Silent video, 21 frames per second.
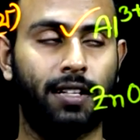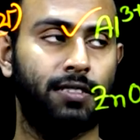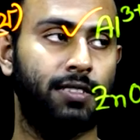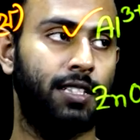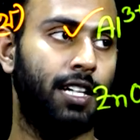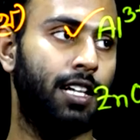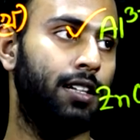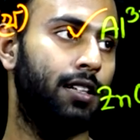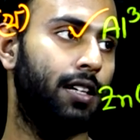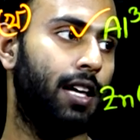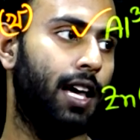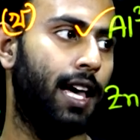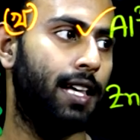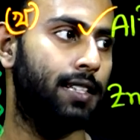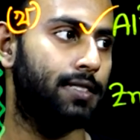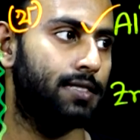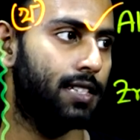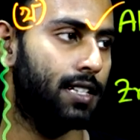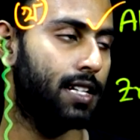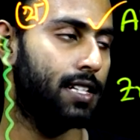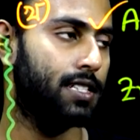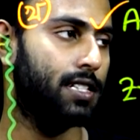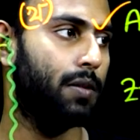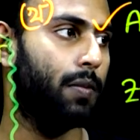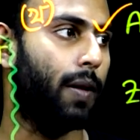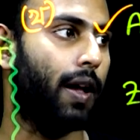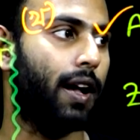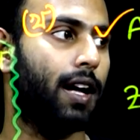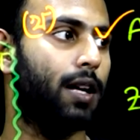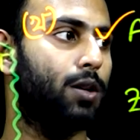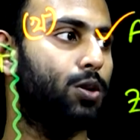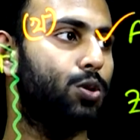যেই অ্যান্সারের যে
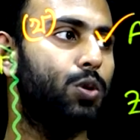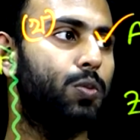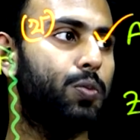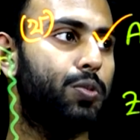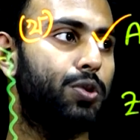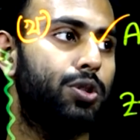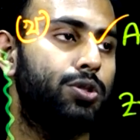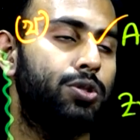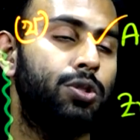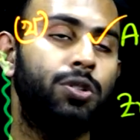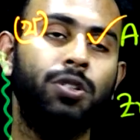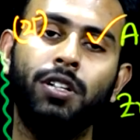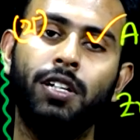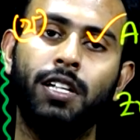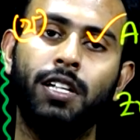ব্যাখ্যাটুকু প্রয়োজন